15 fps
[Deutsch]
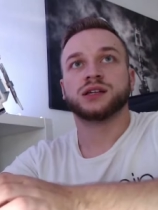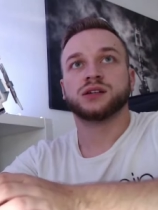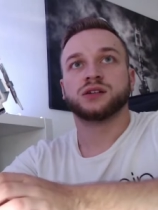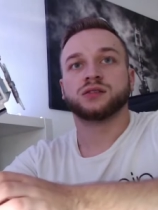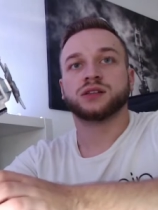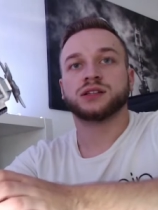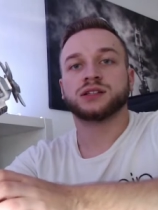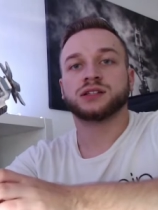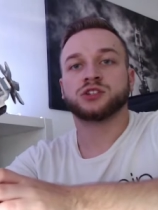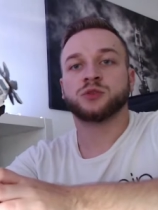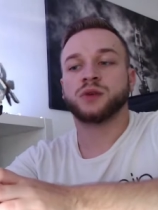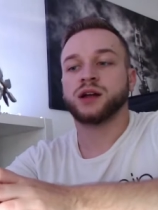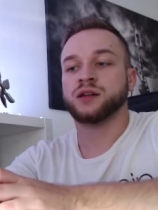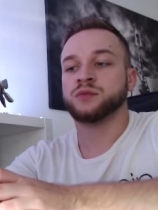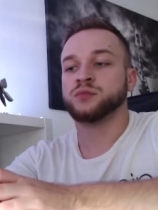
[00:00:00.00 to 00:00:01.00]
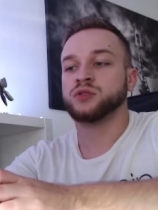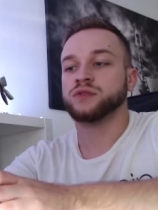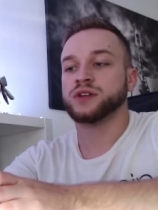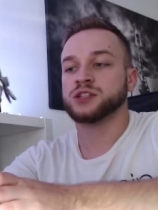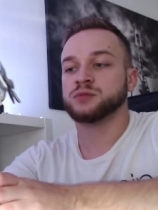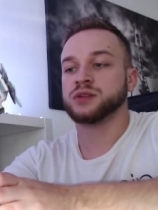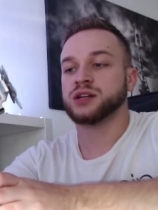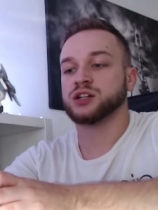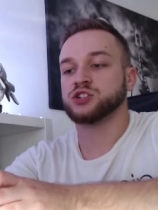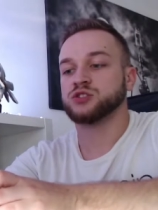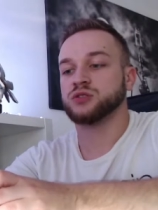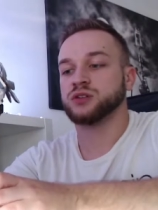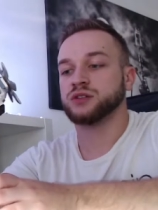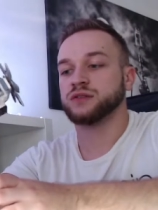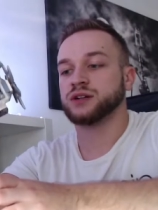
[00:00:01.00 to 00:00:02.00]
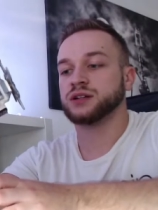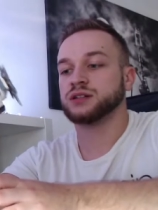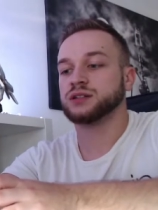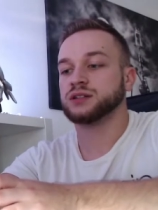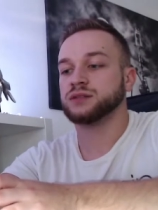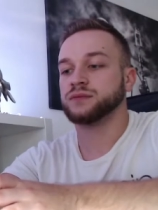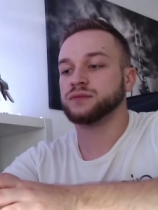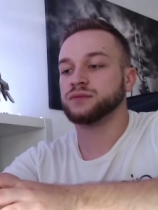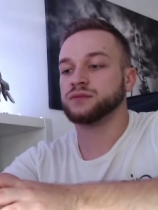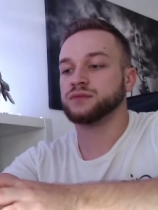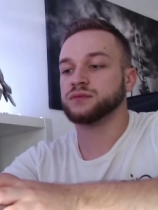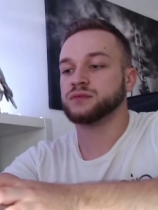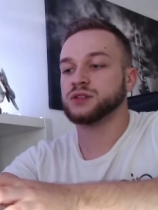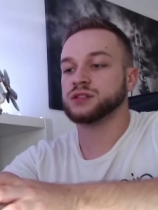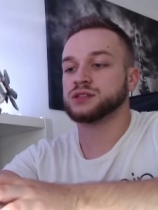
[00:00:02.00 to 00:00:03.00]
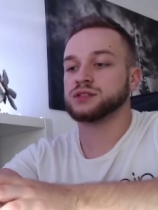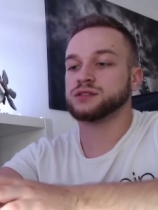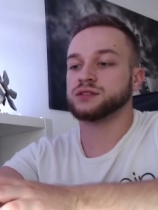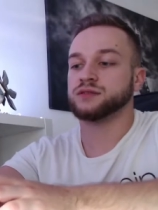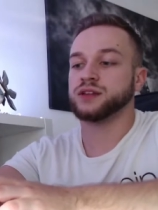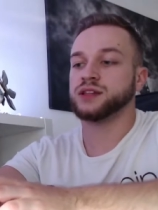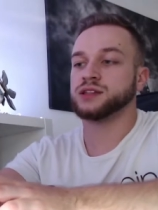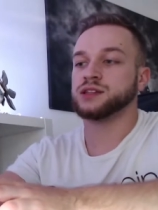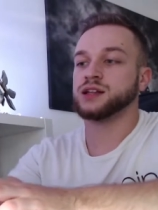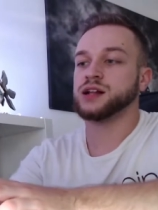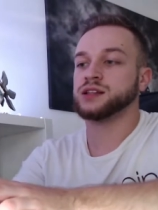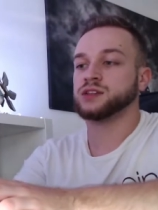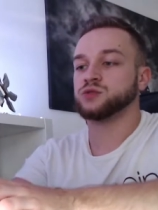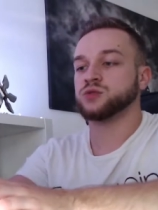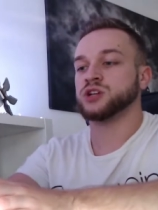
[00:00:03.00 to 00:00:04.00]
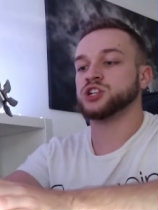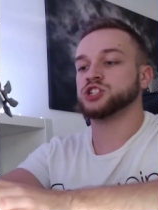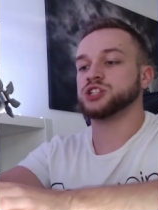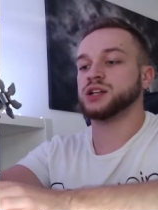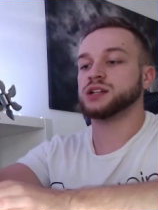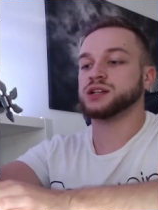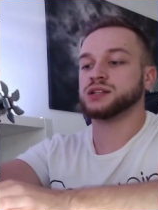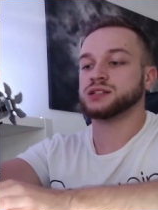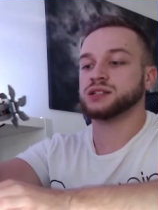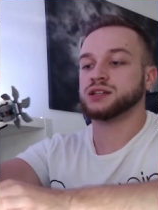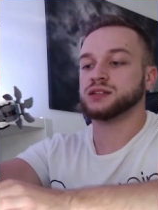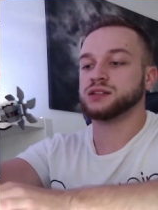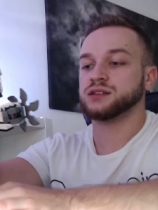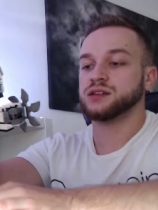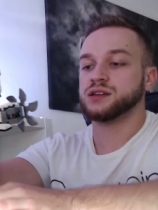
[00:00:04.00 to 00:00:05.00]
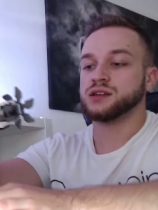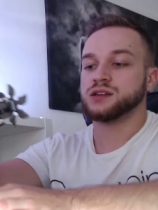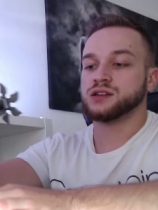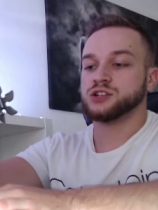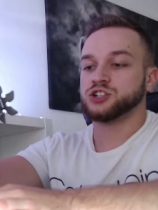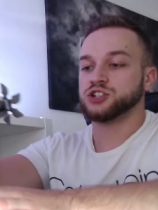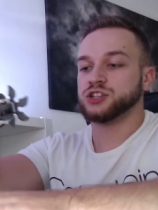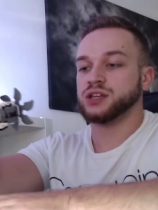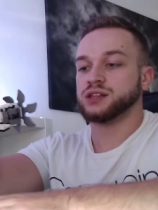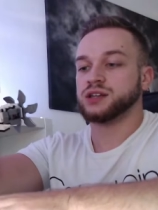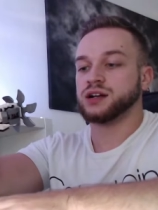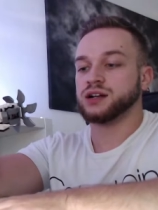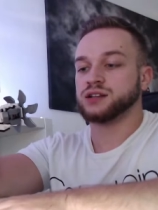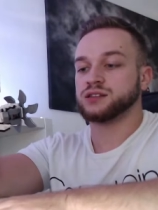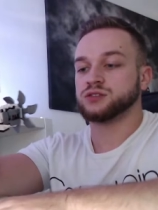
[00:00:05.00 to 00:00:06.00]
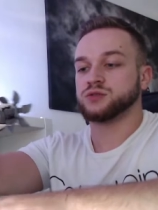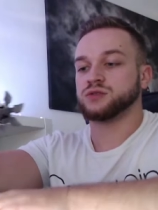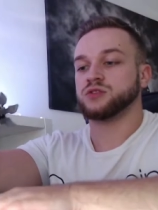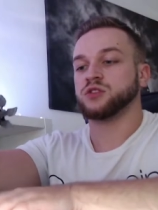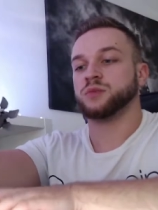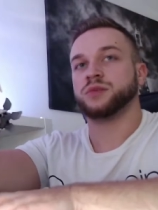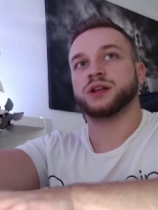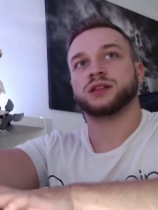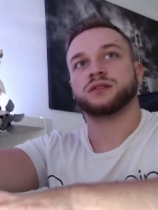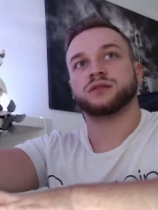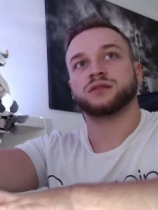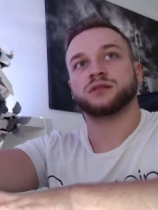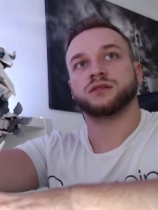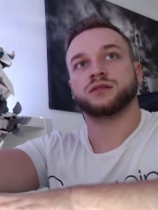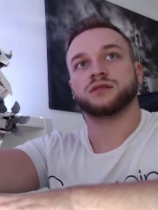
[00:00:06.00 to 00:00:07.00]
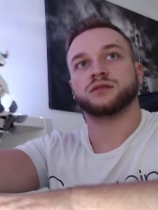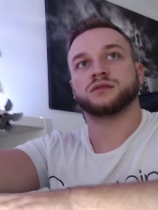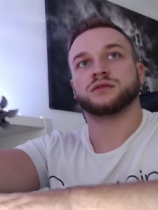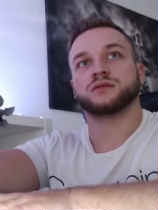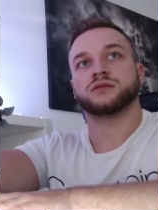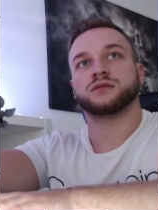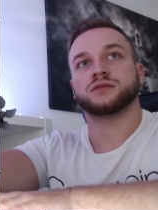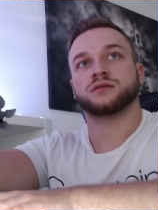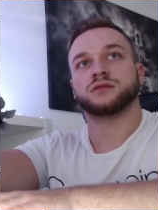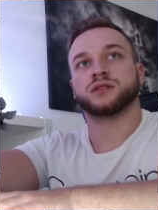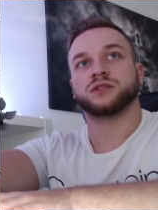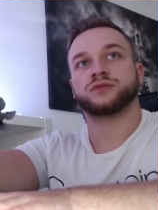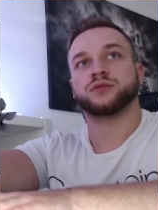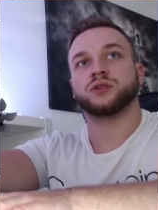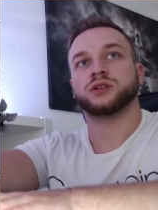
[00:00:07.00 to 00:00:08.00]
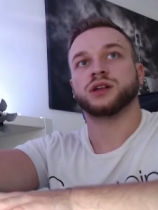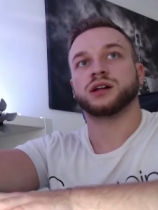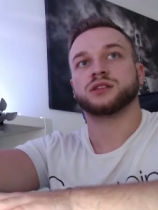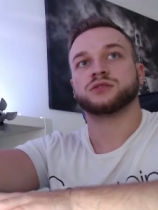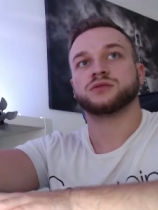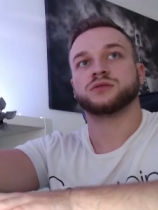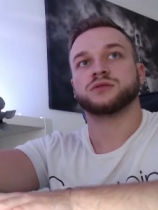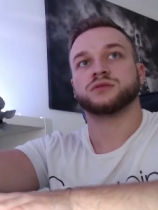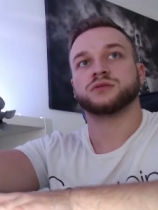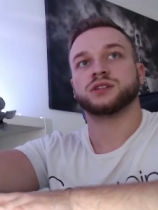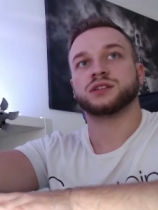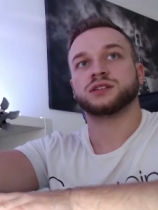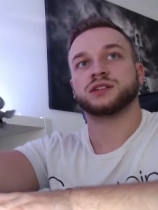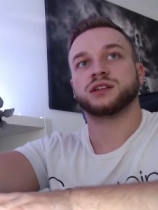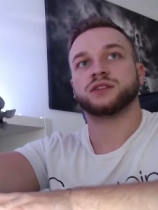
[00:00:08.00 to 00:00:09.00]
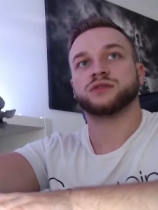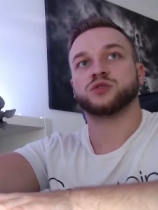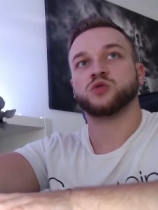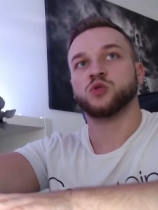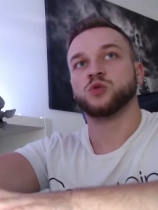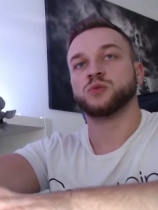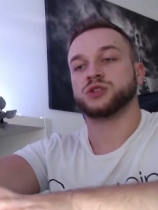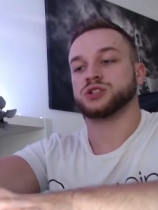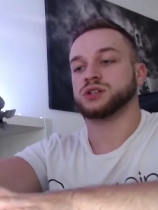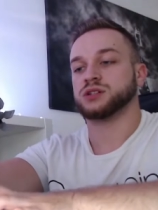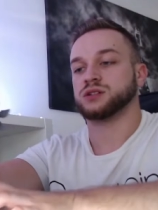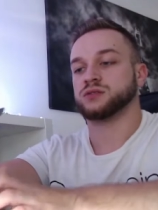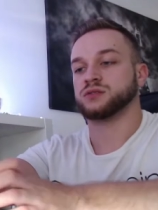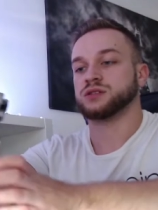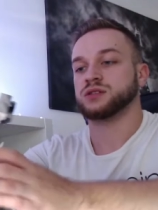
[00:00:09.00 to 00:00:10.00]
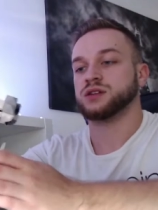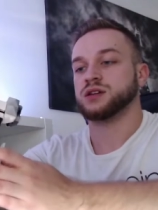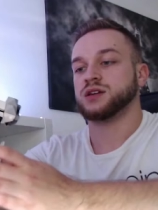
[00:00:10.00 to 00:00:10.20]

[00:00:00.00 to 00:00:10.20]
Und das ist schon mal ein Punkt, was mich halt stört, weil das, wenn ich den halt so hinstellen lasse, dann steht er halt so komplett nach vorne halt so und das sieht irgendwie komisch halt aus.